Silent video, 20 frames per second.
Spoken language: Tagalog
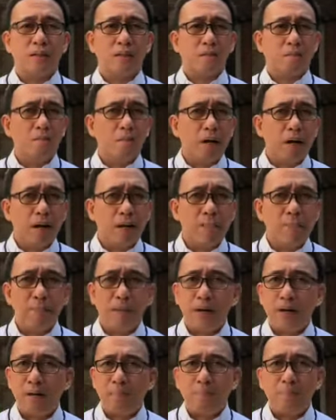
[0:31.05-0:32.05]

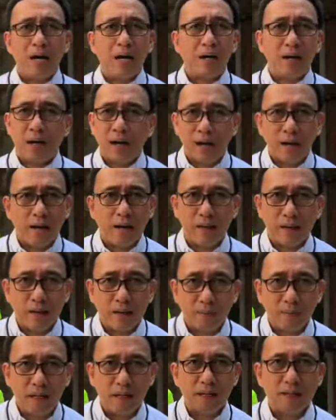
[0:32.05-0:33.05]
mapamaraang
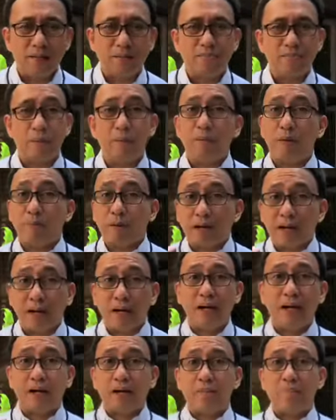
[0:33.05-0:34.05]
ka ba?
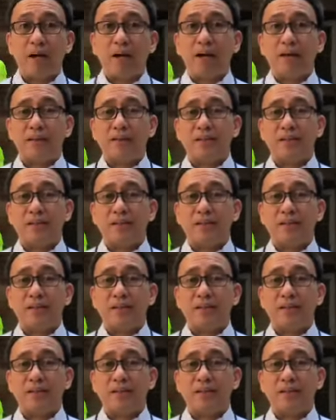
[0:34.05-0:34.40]
Mapamaraang ka ba?